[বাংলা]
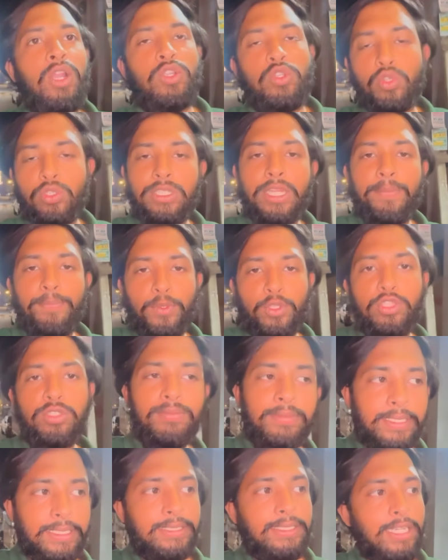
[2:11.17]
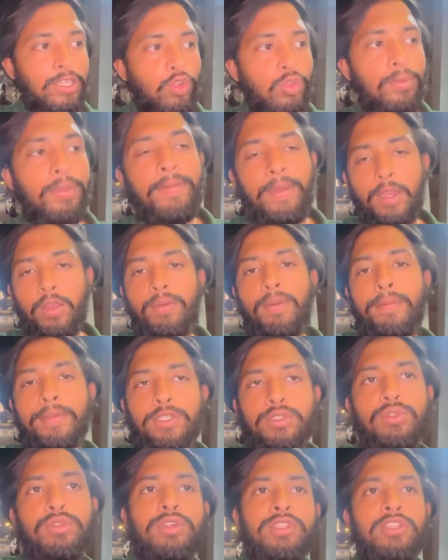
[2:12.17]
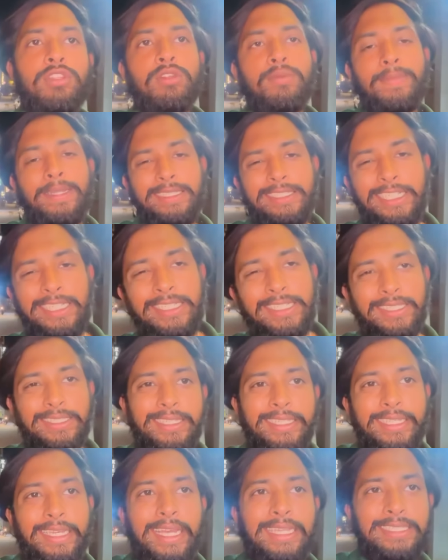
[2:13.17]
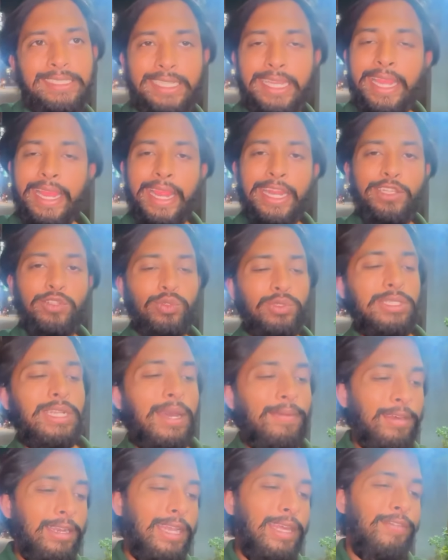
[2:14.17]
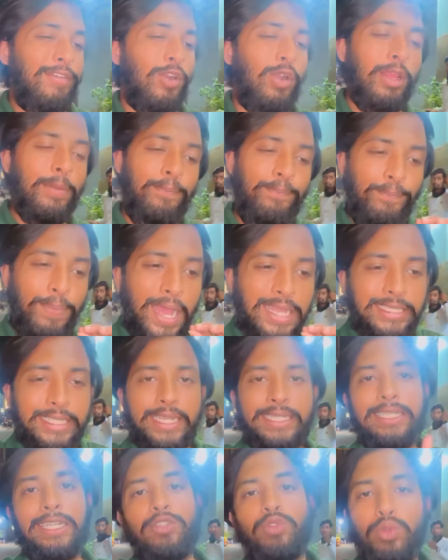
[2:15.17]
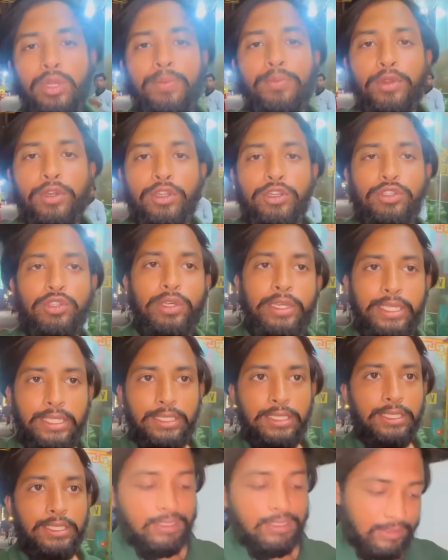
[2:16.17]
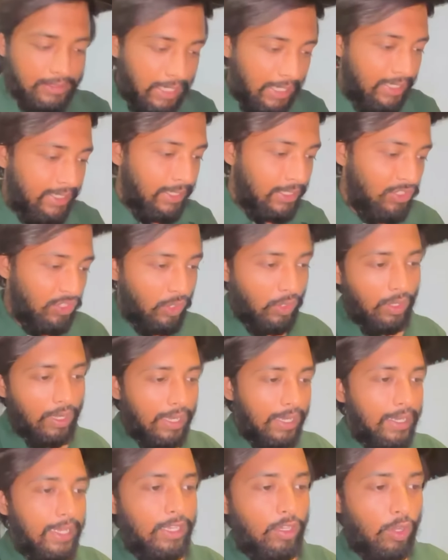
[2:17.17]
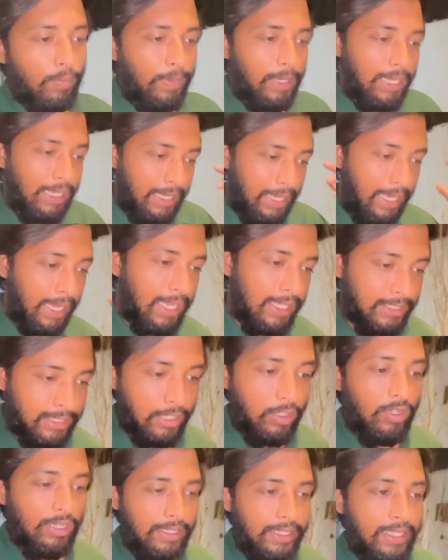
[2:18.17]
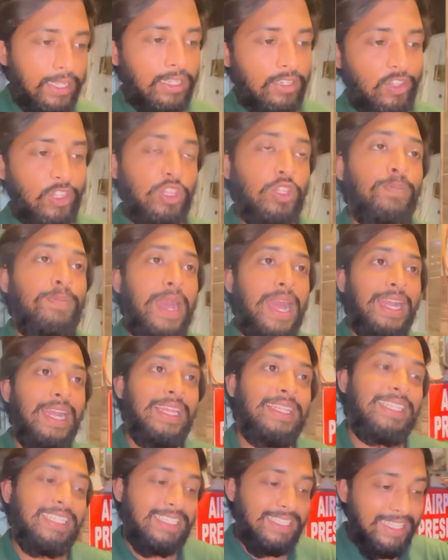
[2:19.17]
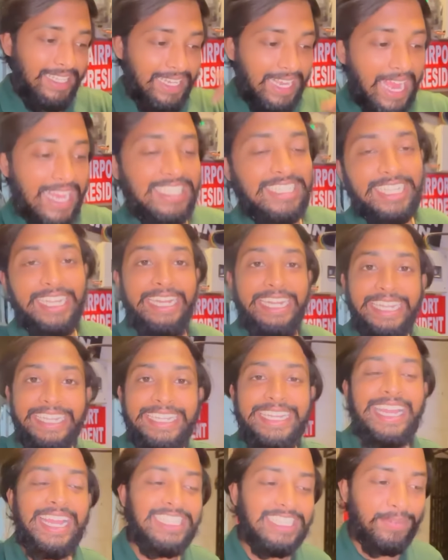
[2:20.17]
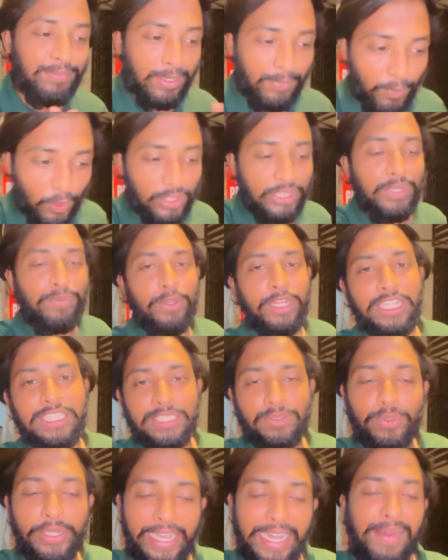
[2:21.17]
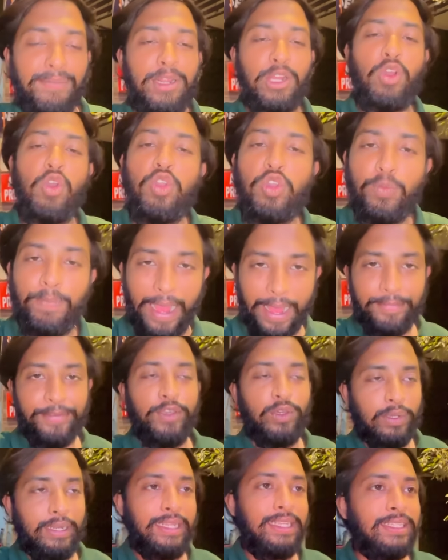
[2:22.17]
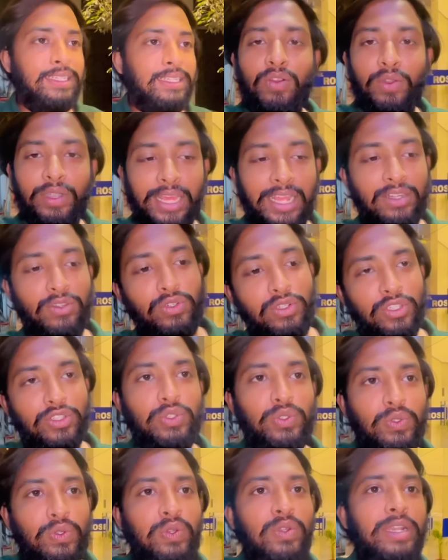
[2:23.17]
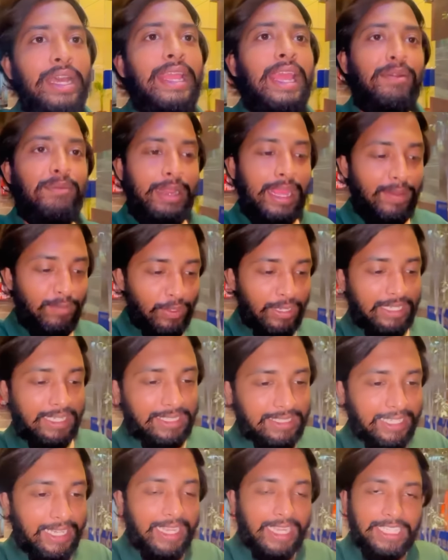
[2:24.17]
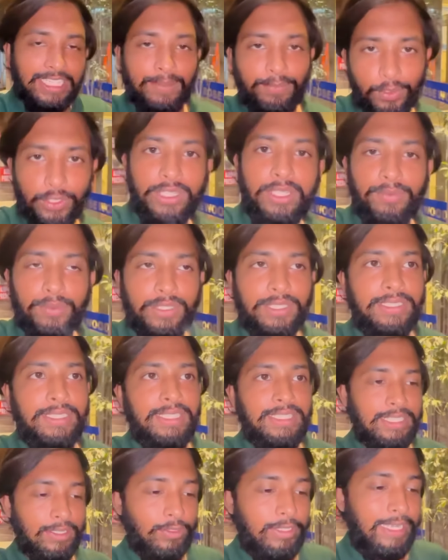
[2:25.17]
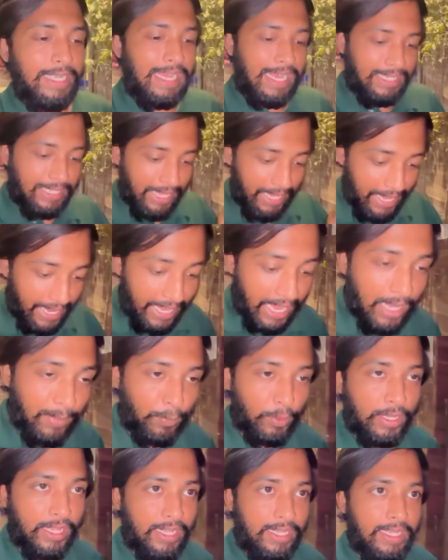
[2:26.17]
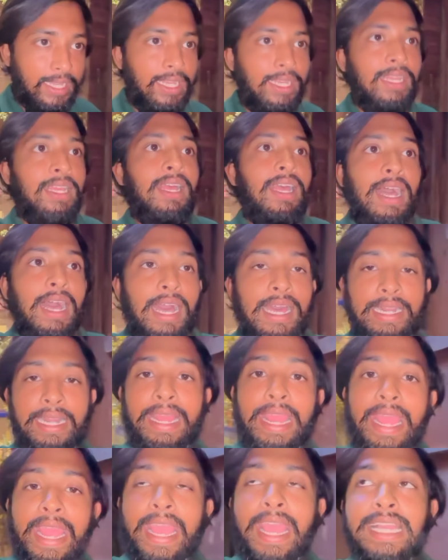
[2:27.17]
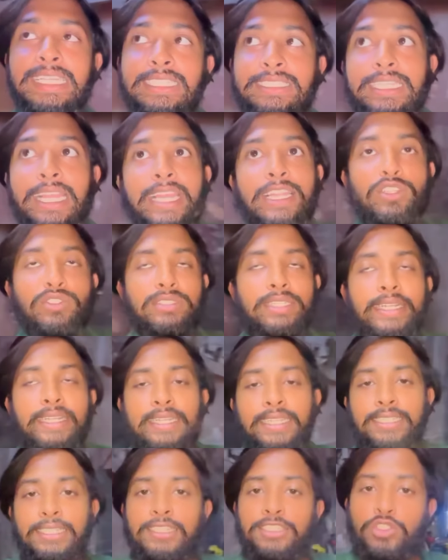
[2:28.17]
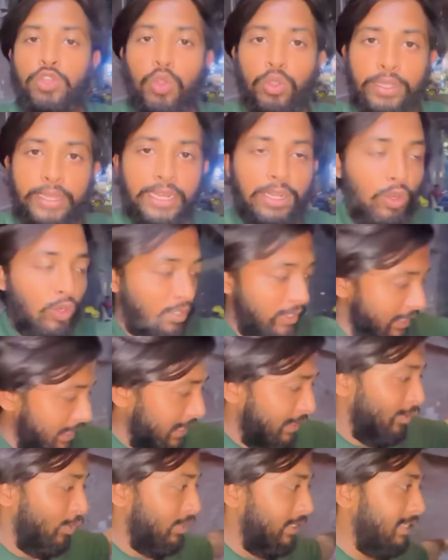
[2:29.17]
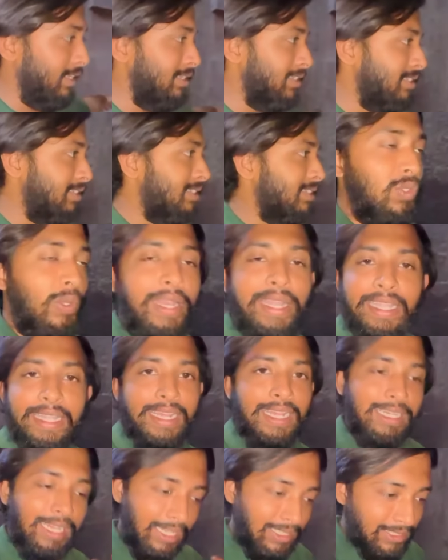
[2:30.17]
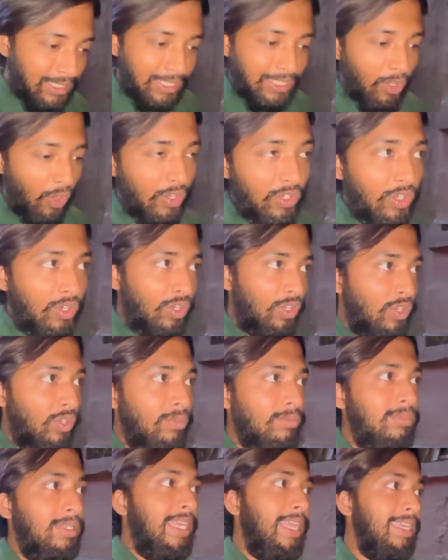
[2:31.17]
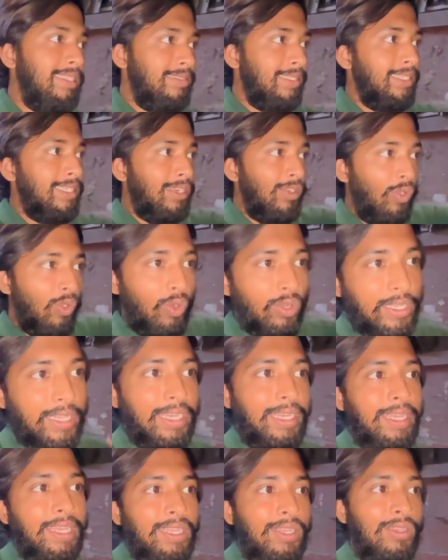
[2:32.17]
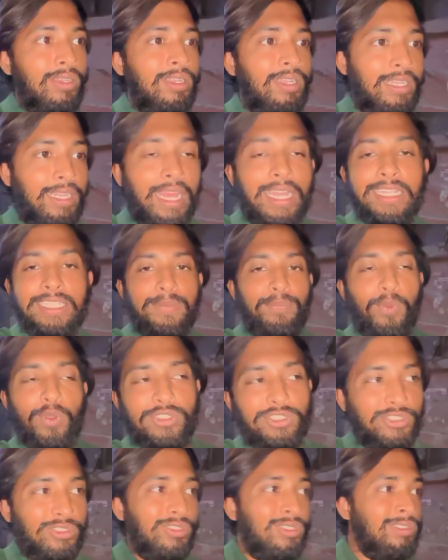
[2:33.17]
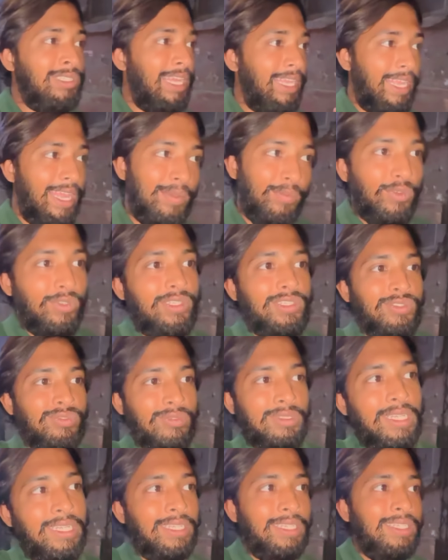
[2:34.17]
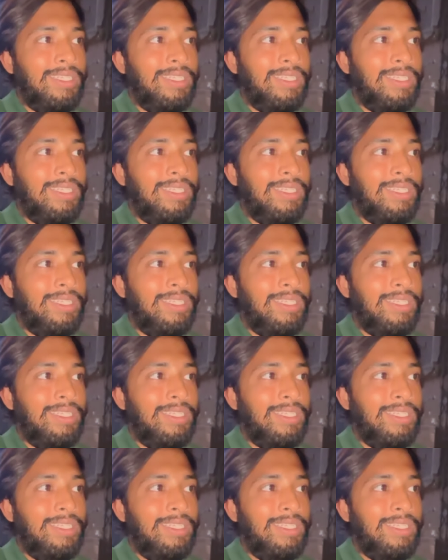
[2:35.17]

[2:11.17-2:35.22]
ট্যুরটা প্রথম দিক দিয়ে খুবই ভালোভাবে শুরু হয়েছিল বাট শেষের দিকে আইসা এই ট্যুরটা আমার লাইফের অনেক বাজে একটা ট্যুরে পরিণত হয় যাক কিচ্ছু করার নাই কপালে লেখা ছিল আর কি হয়তো বাংলাদেশ থেকে আইসা ইন্ডিয়ায় যে আমরা বন্দি করে যাবো এটা আমরা কখনো ভাবিও নাই ওটার কোনো দুঃখ নাই আমরা এমন একটা জায়গায় এসে বন্দি করছি যেমন এটা একটা এয়ারপোর্ট এরিয়া আর এই যে চাইরো সাইডে জাস্ট হোটেল হোটেল অ্যান্ড হোটেল তো ইন্ডিয়ার কালচারটা অন্যরকম এই সাইডের হোটেলে খালি যে পর্যটক থাকে এমন কিছু না